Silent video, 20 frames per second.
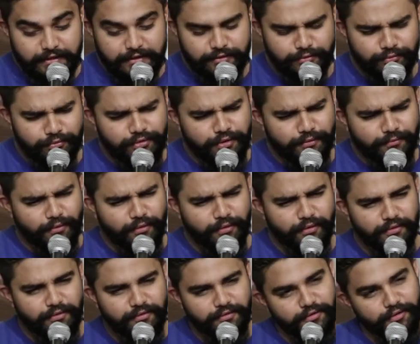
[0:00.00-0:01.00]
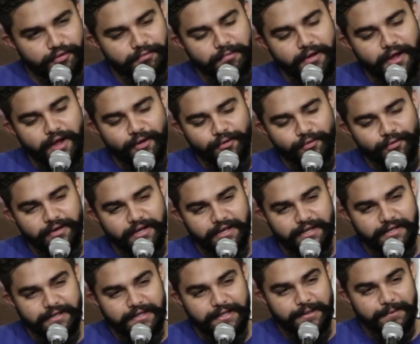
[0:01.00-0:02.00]
यूं तो वो कुर्बा हो
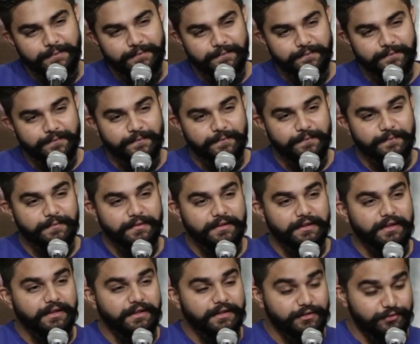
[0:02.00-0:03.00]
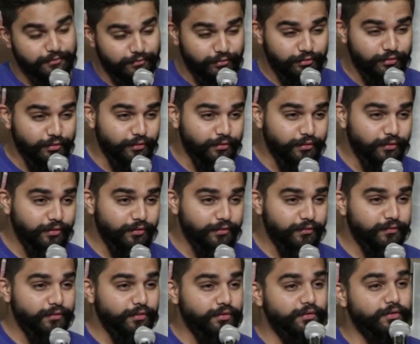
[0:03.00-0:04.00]
गए यूं तो
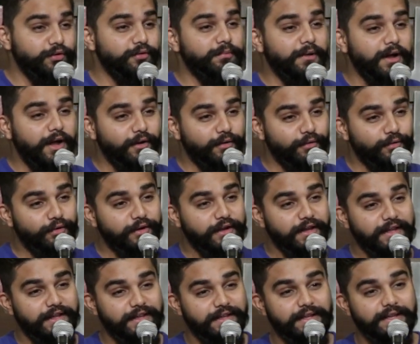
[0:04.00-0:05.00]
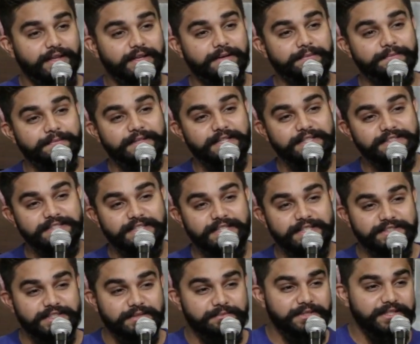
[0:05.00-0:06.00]
वो कुर्बा हो गए अपने
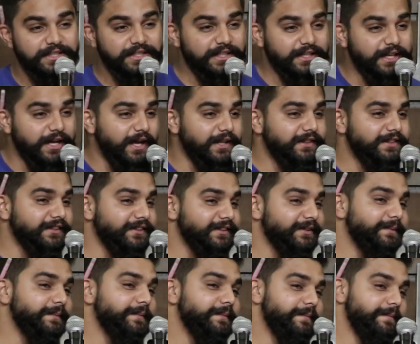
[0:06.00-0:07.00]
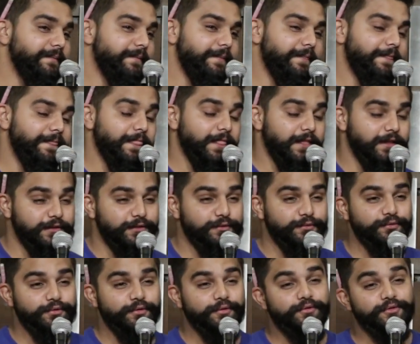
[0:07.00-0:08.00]
सरजमी की खातिर
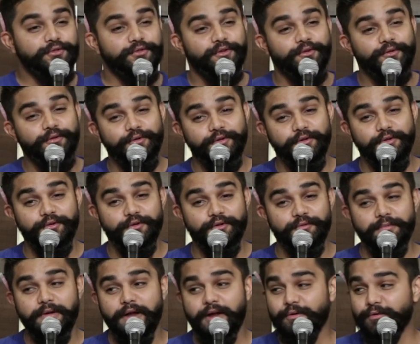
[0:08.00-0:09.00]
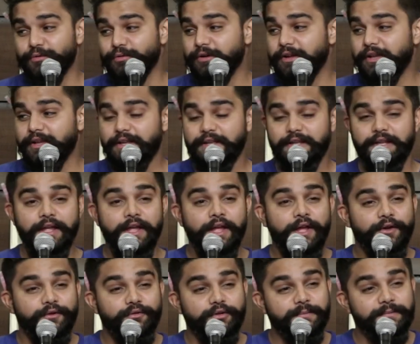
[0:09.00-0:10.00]
यूं तो कुछ लोग कुर्बा हो गए
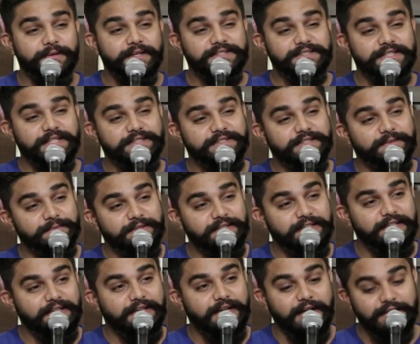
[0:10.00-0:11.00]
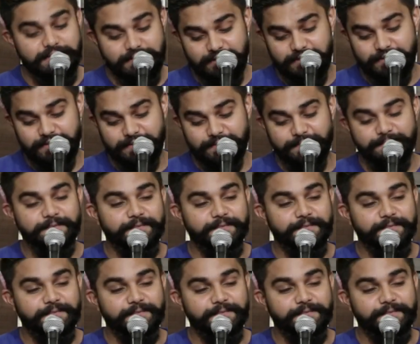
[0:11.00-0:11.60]
वो अपने सरजमी की खातिर